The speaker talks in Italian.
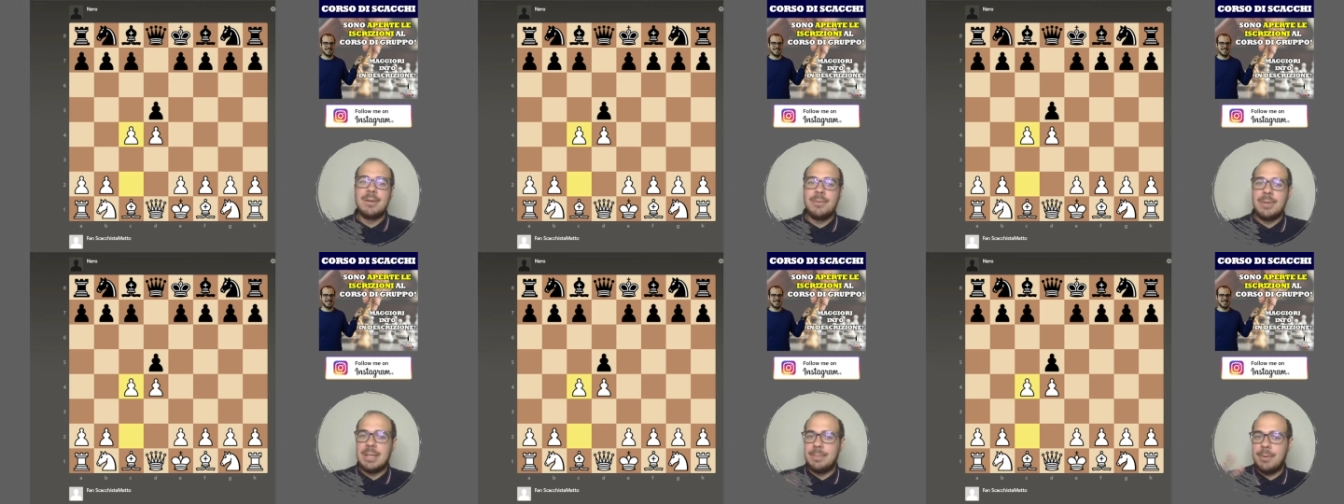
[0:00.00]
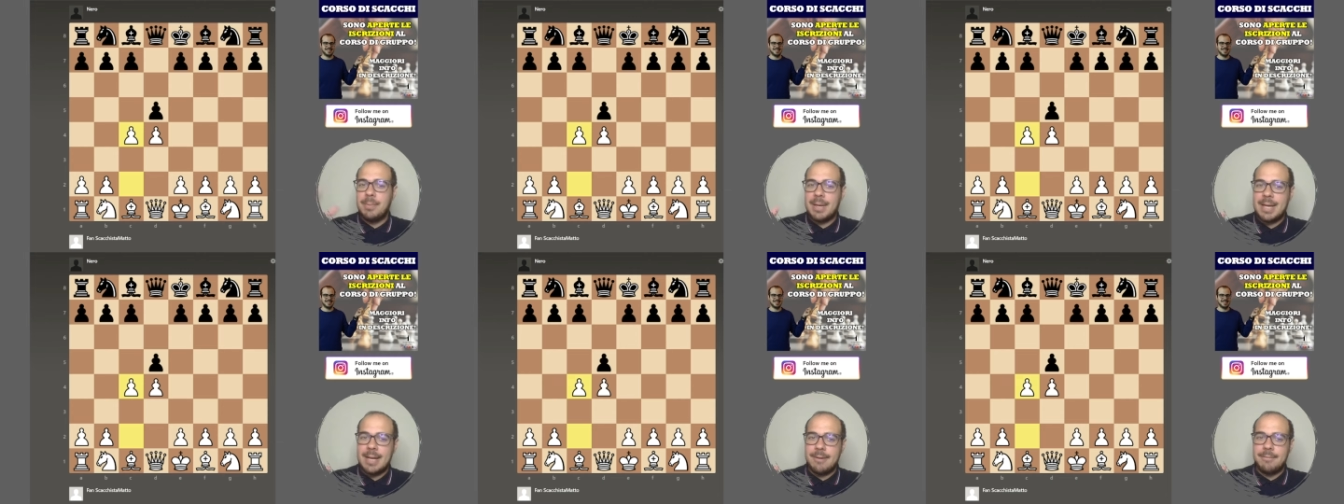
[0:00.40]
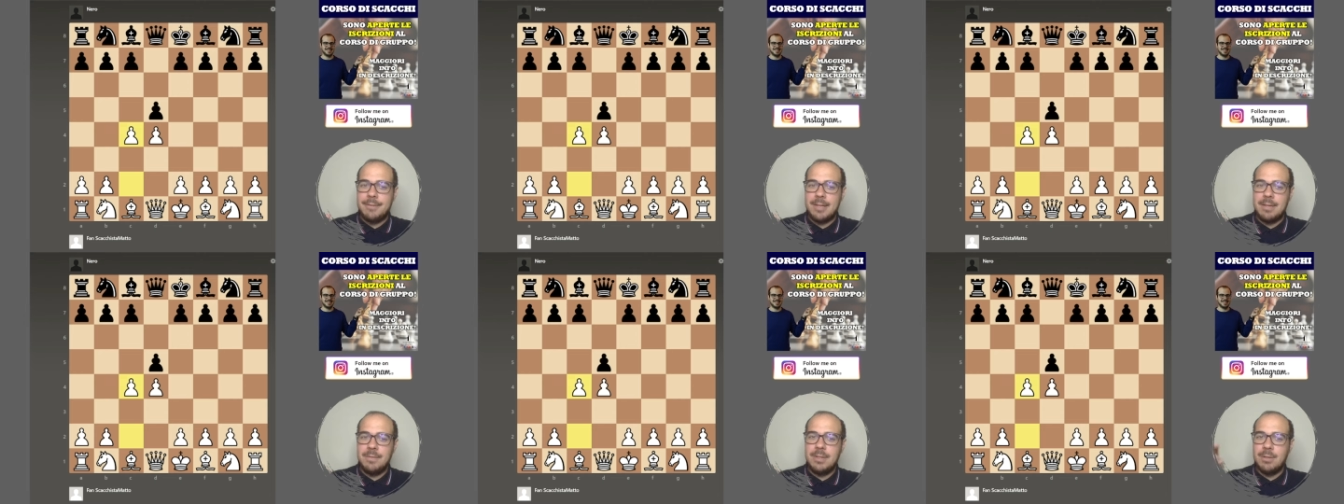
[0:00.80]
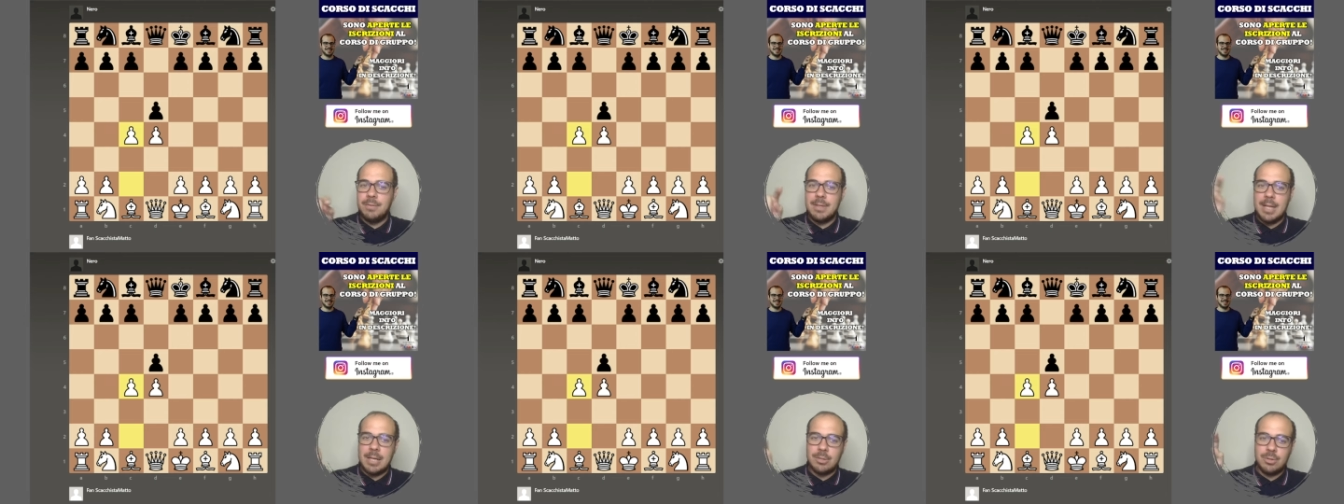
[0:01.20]
Quindi poi magari a fine video
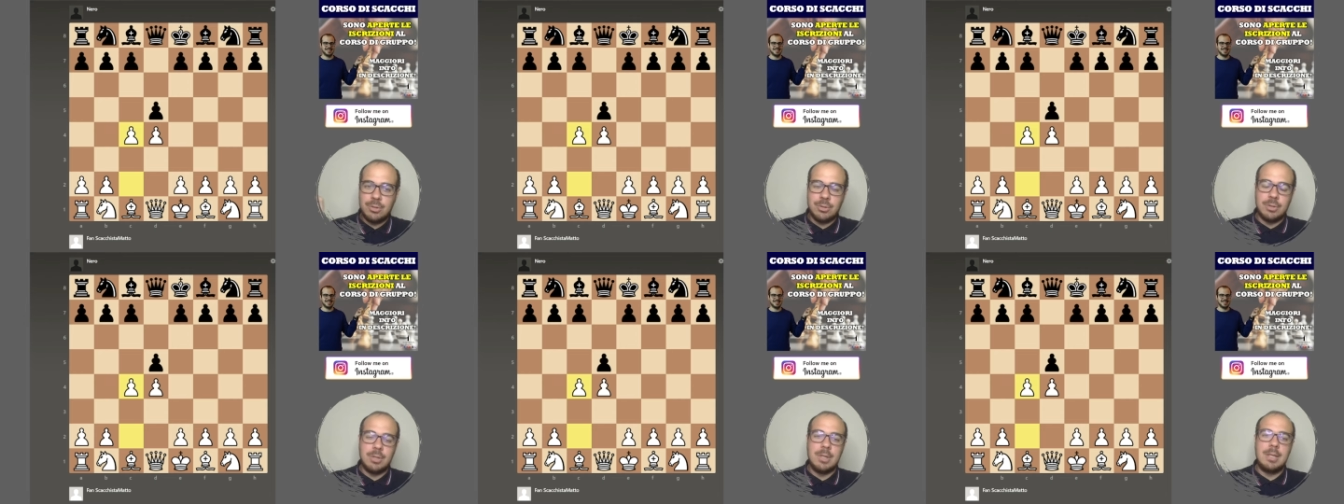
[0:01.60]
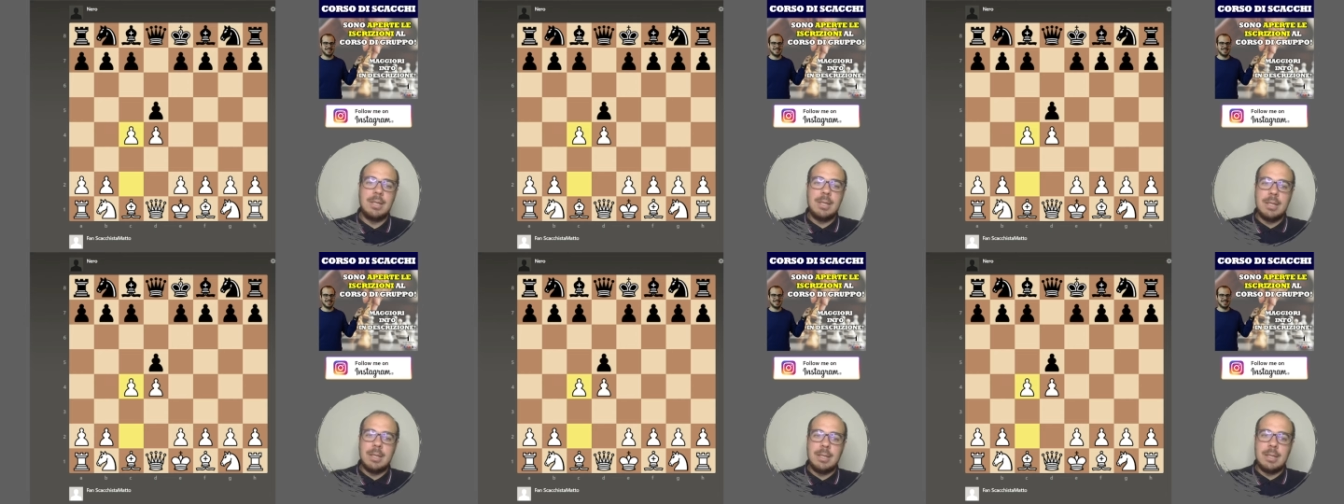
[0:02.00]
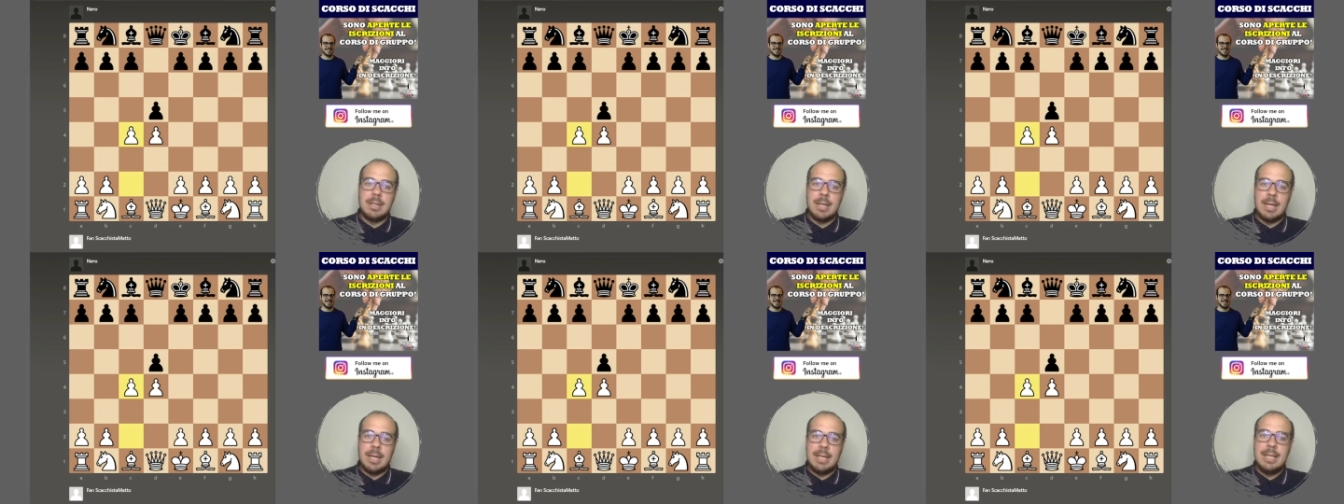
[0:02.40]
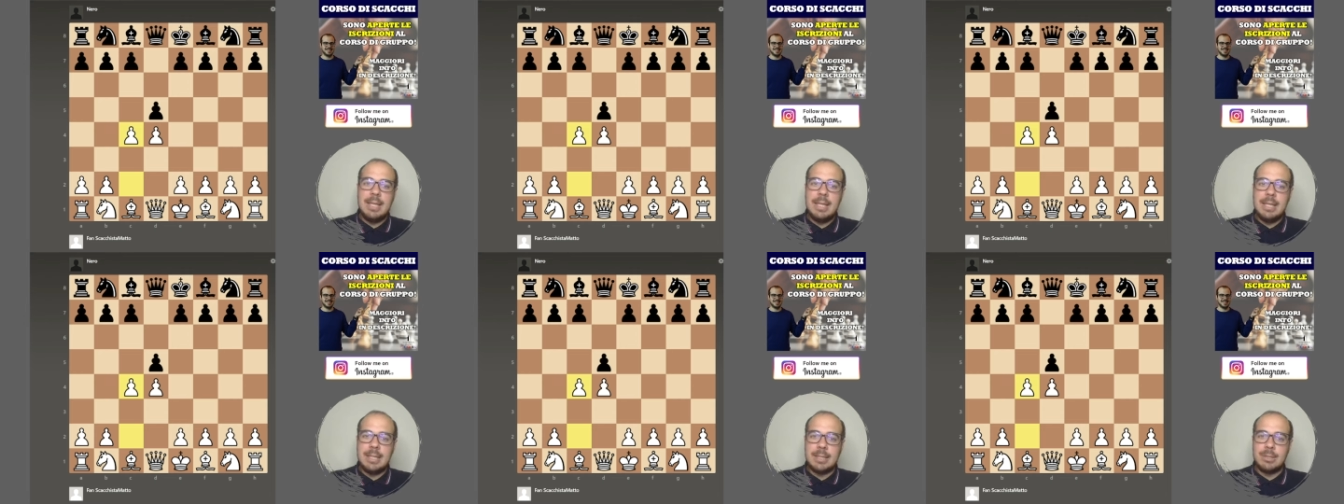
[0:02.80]
vi lascio il, il
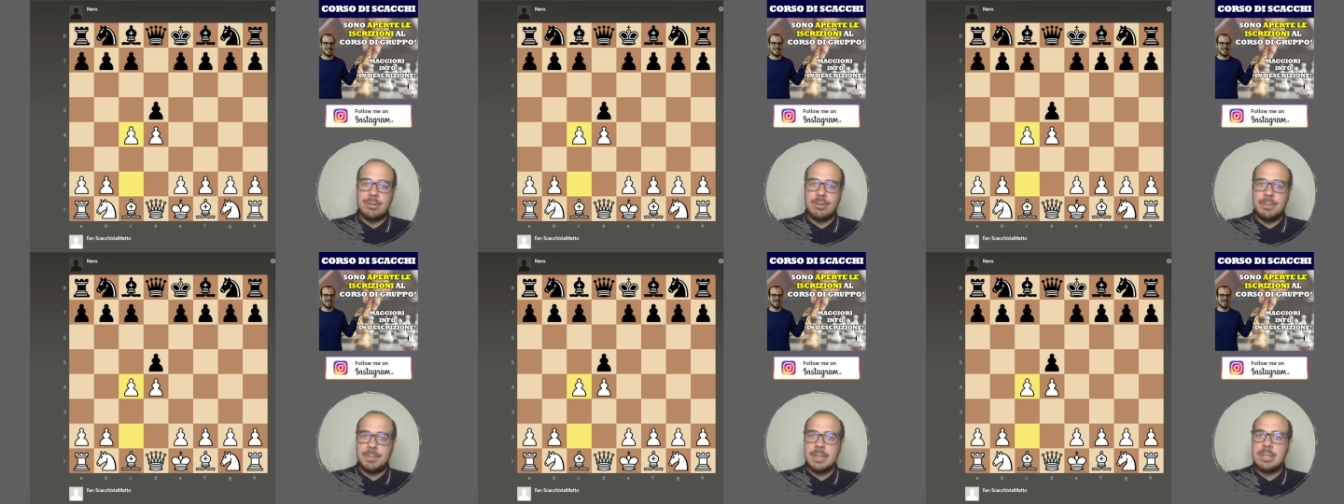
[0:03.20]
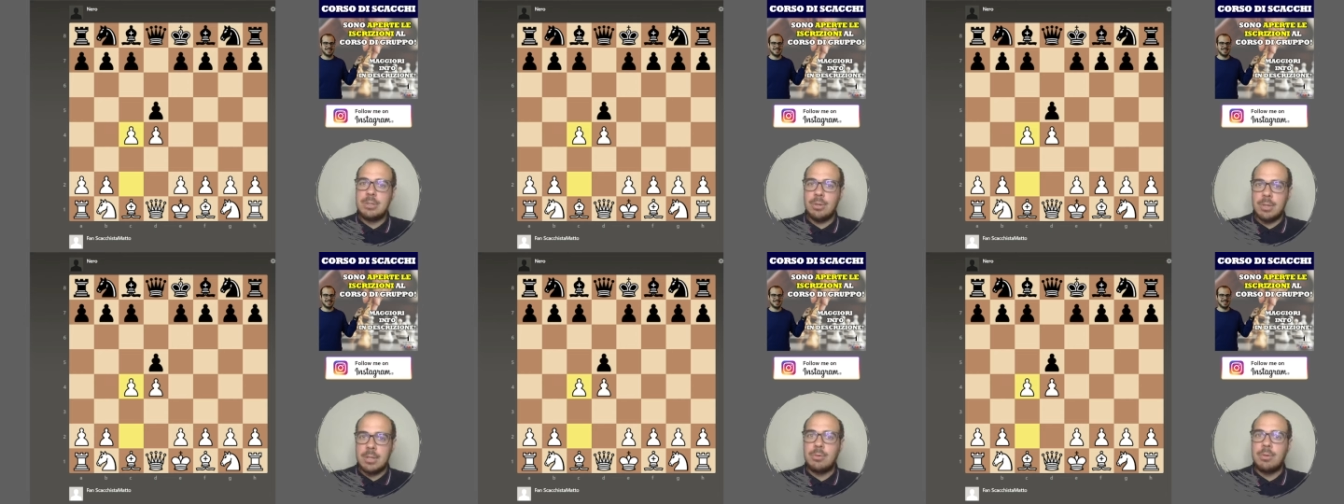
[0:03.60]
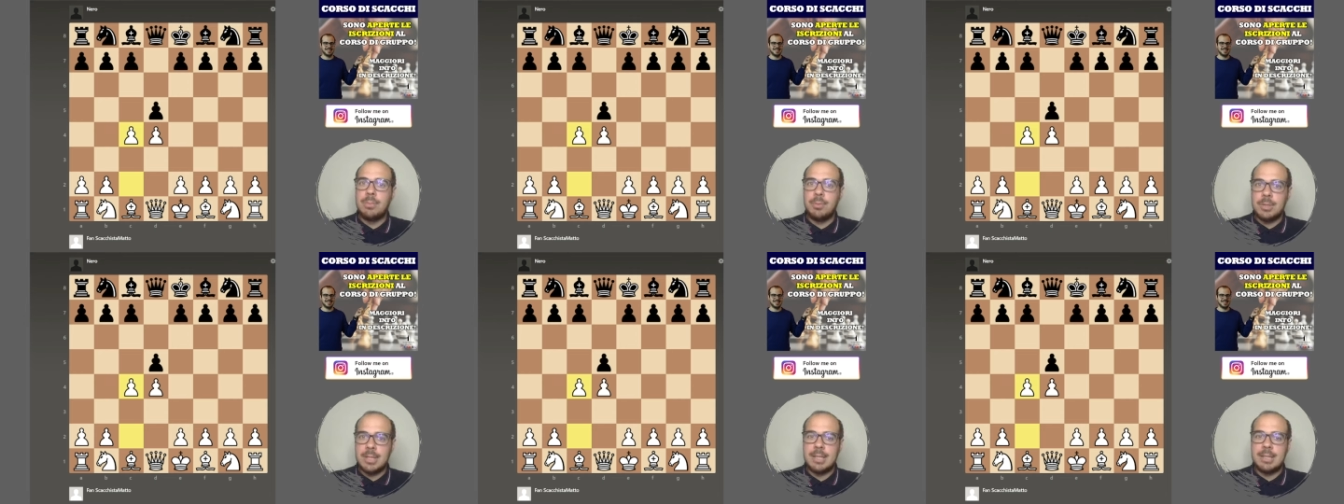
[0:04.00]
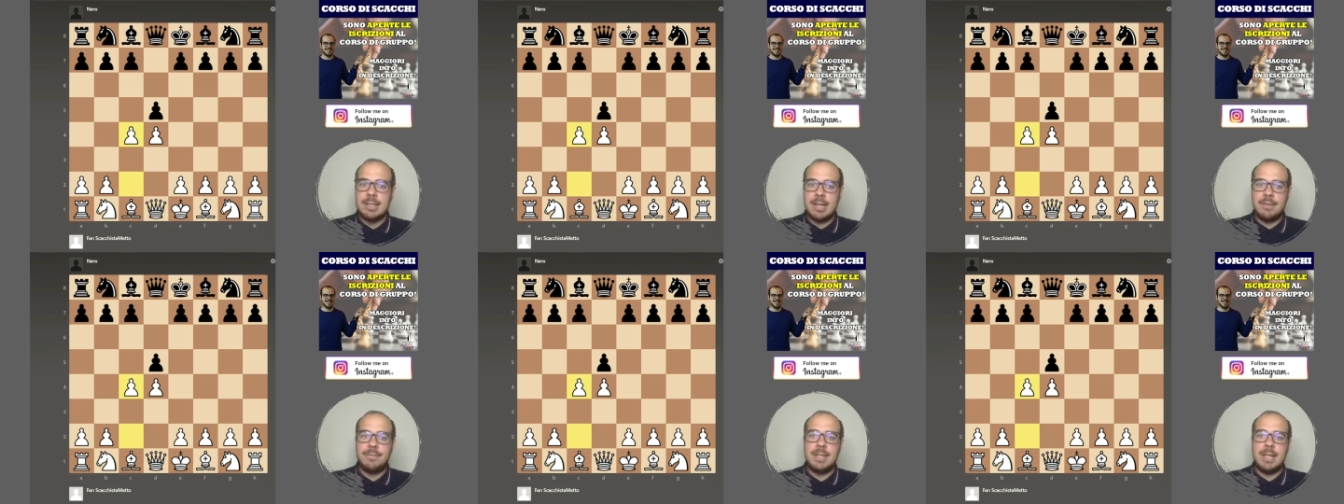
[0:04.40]
link in impressione in cui potete
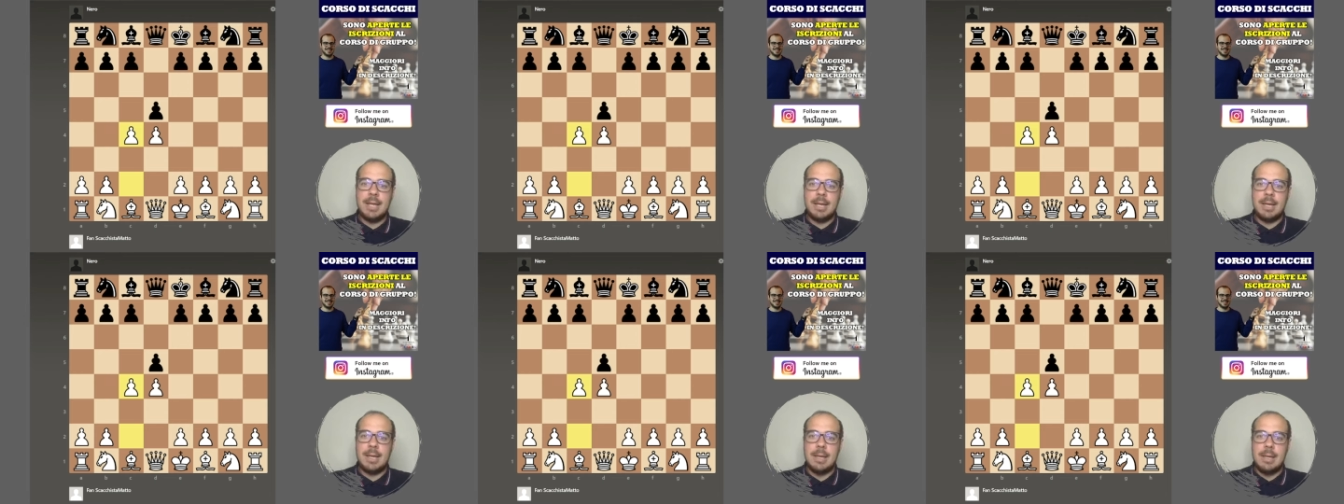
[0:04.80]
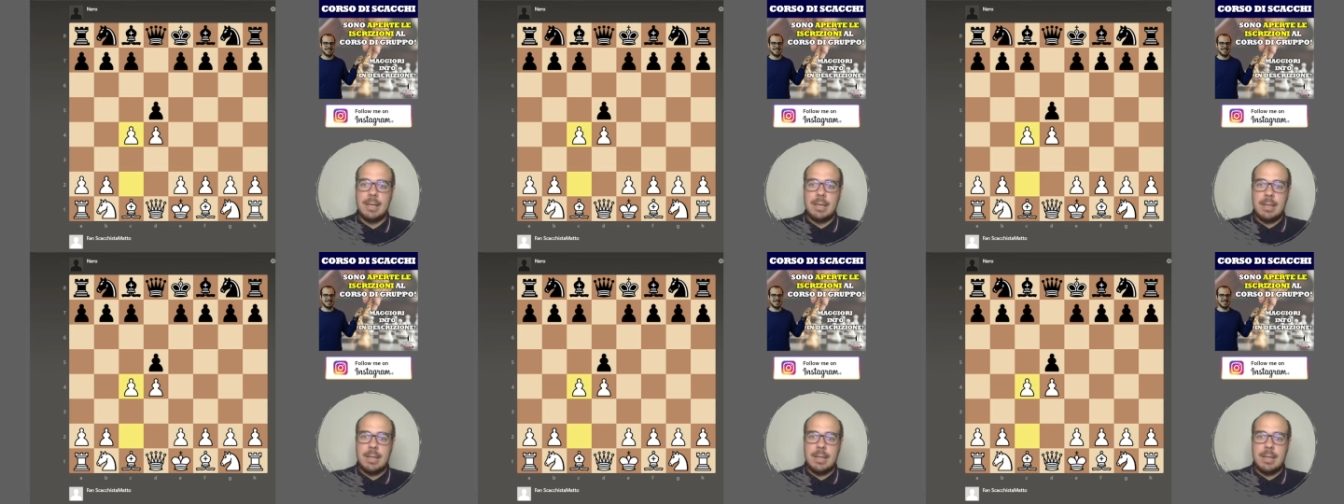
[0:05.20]
andare a vedere